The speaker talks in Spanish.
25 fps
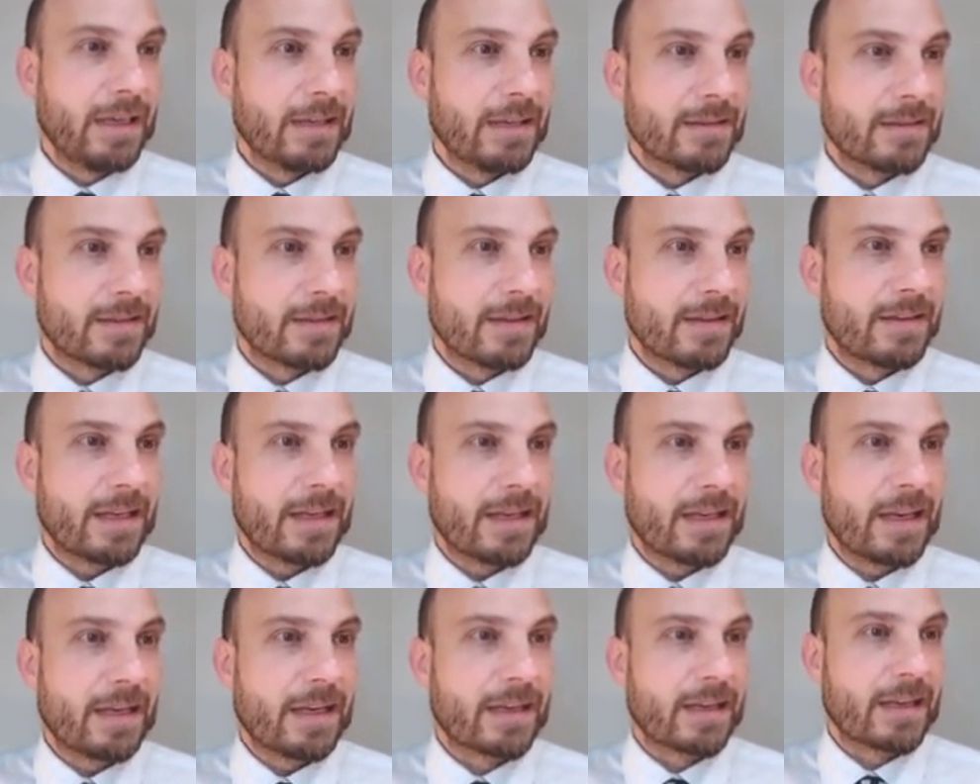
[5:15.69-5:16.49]
sin
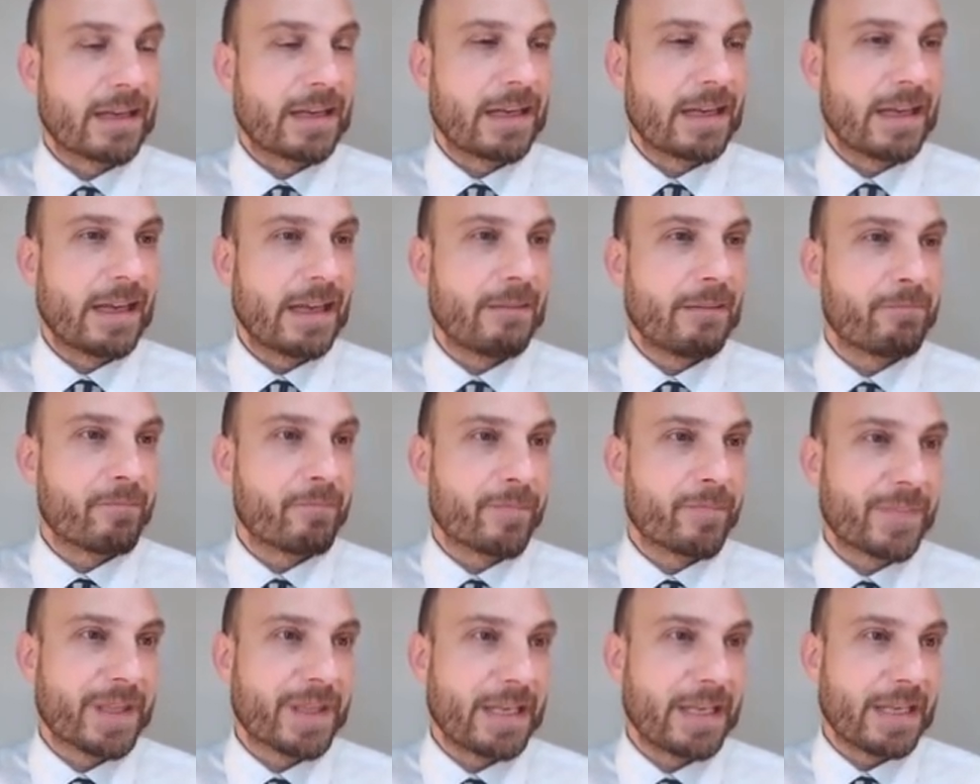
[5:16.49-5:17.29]
tener
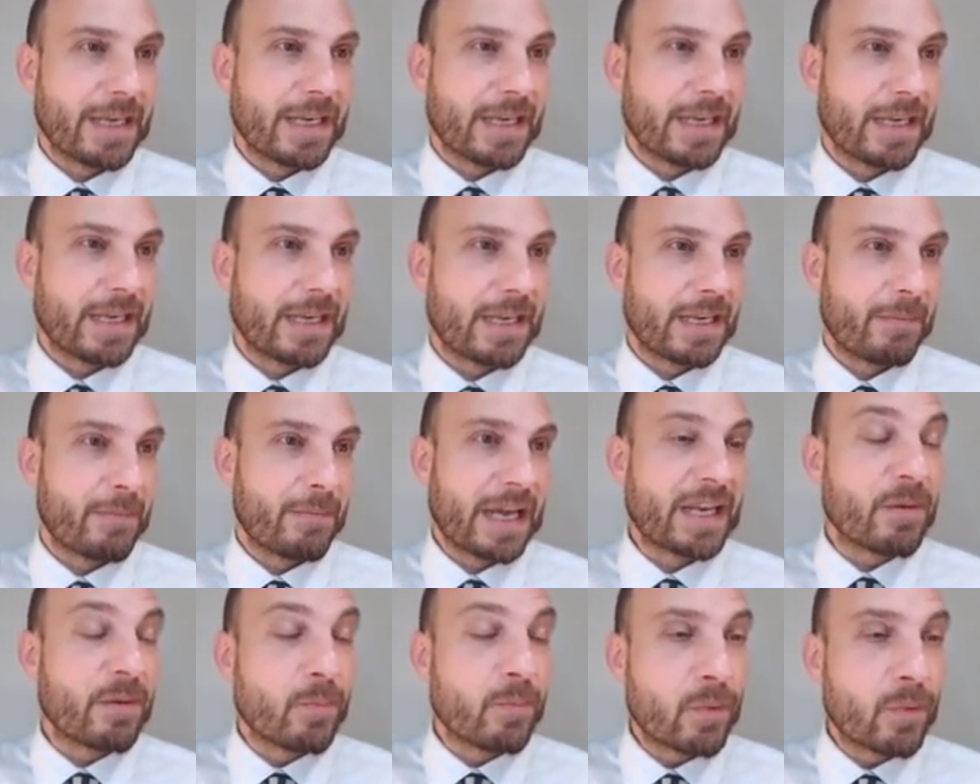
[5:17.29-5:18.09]
que eh,
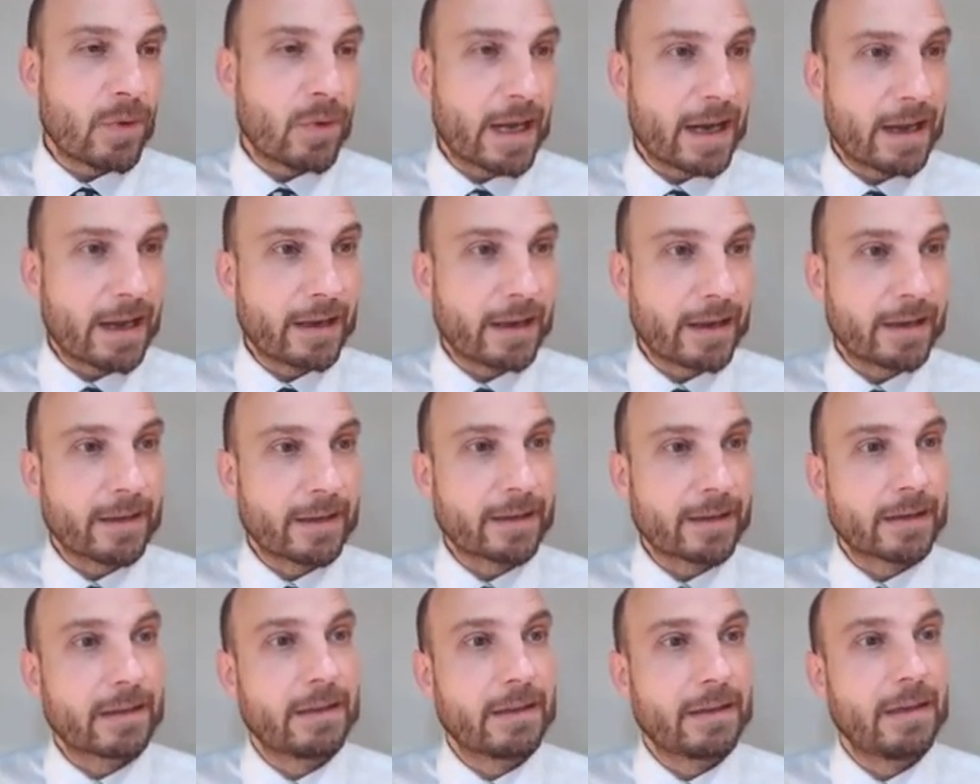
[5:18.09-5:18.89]

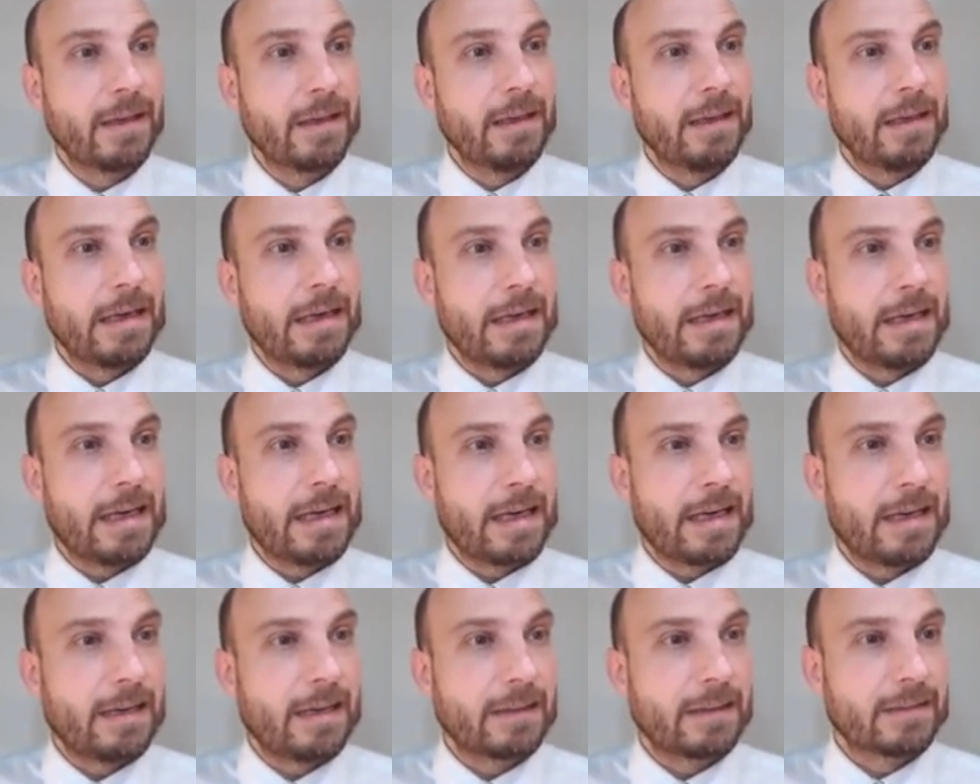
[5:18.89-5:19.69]
manipular
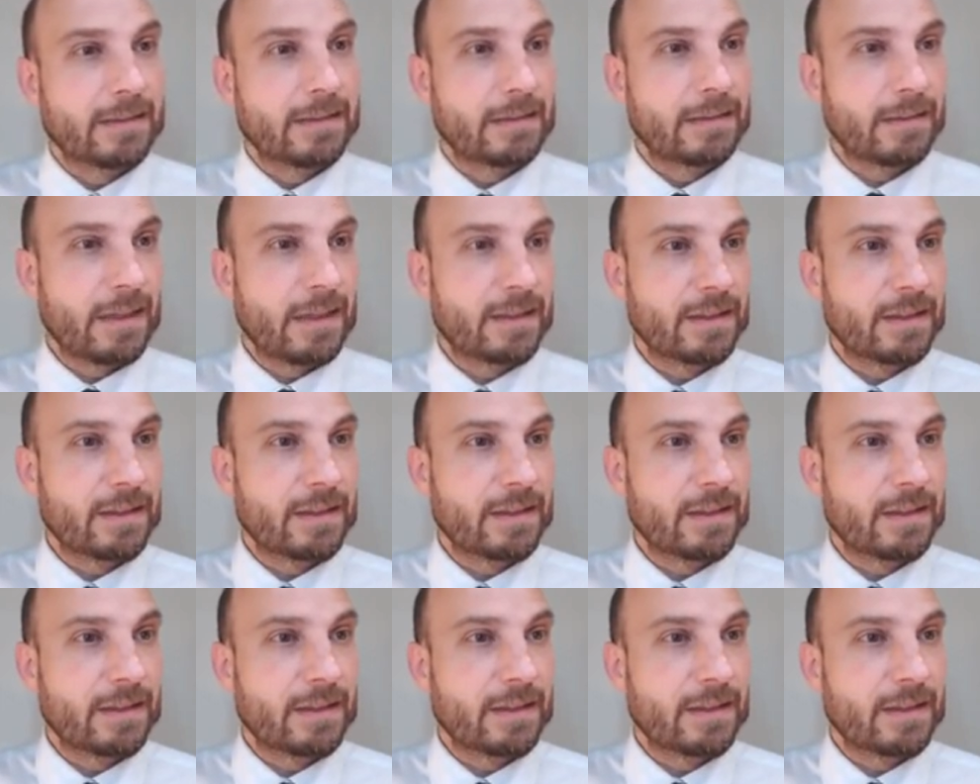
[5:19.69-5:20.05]
las,